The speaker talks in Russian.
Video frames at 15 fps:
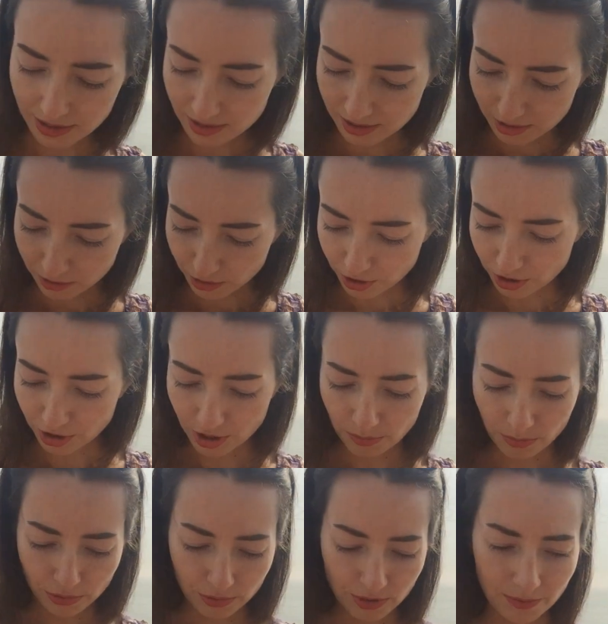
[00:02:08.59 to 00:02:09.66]
Следующий
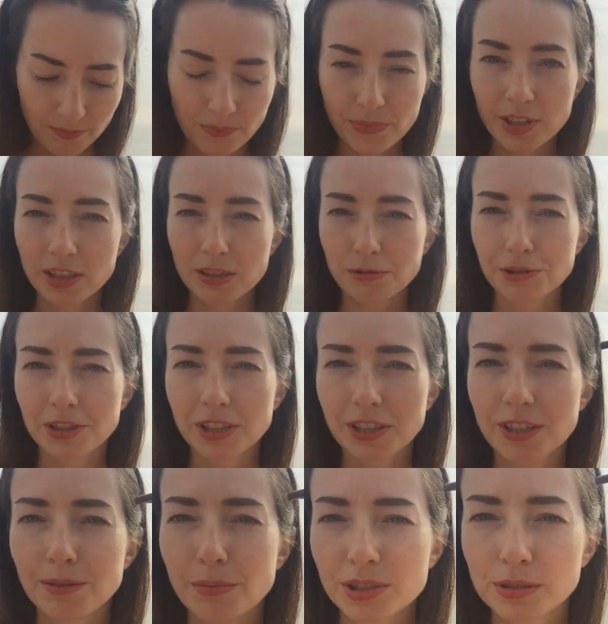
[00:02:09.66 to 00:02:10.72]
шампунь. Это вот
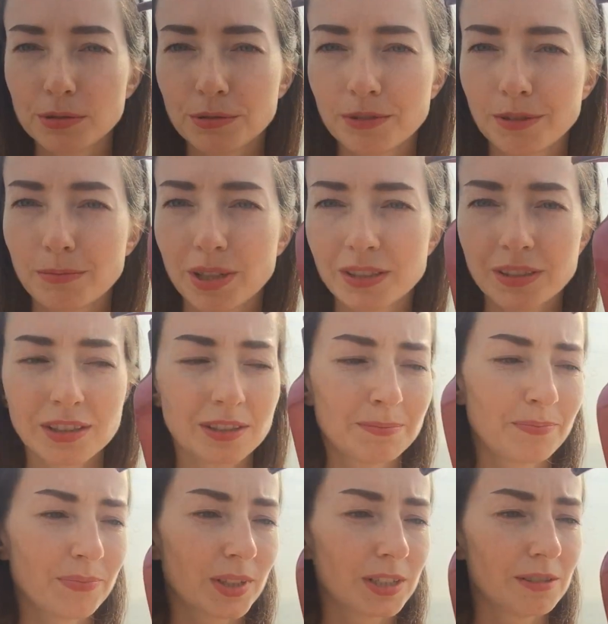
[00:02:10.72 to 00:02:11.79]
такая бордовая
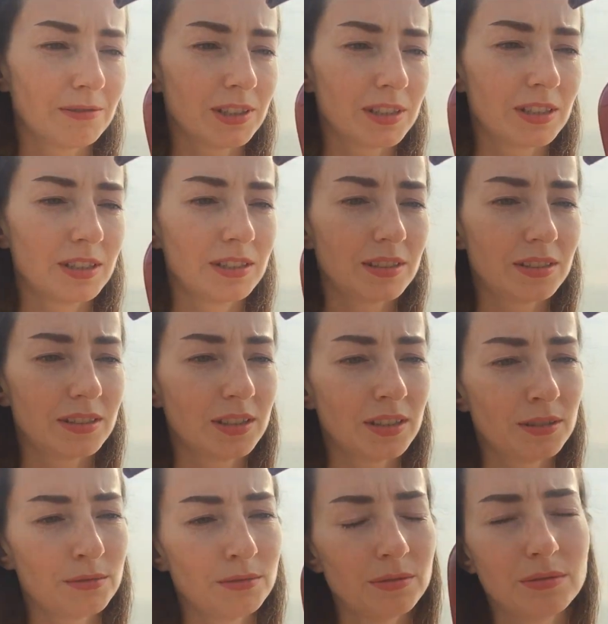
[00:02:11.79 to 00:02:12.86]
банка. Название не
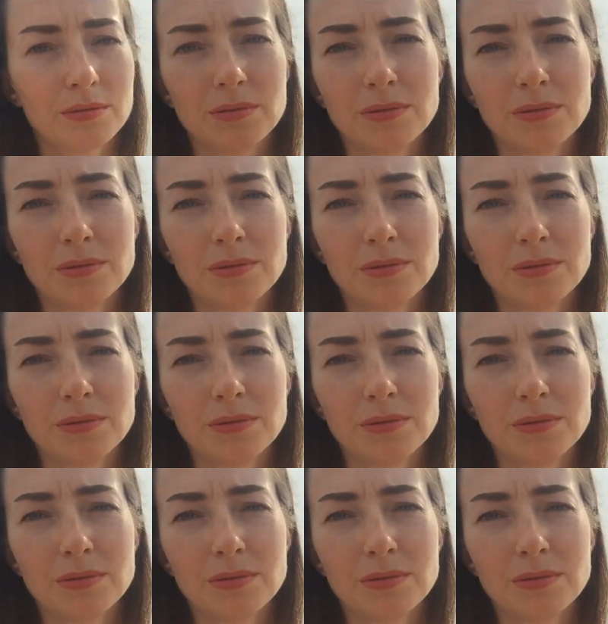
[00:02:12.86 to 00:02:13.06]
знаю.